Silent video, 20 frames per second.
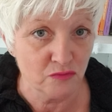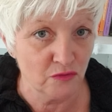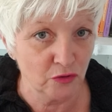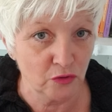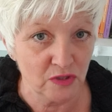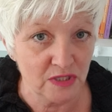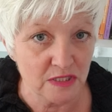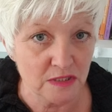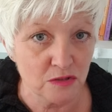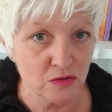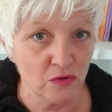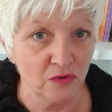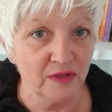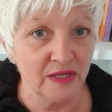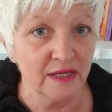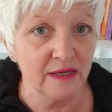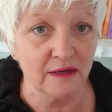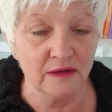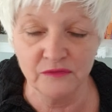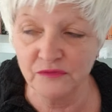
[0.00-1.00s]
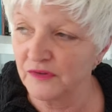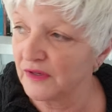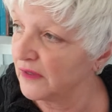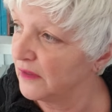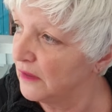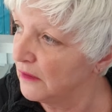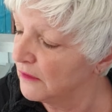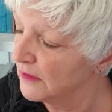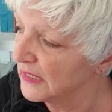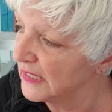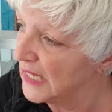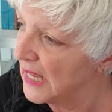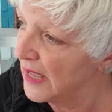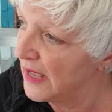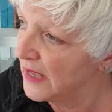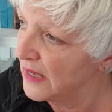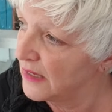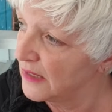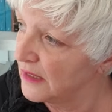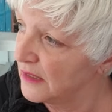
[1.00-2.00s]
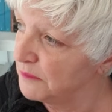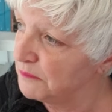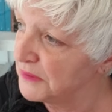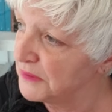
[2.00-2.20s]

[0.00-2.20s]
votre question dans les grandes traits. Et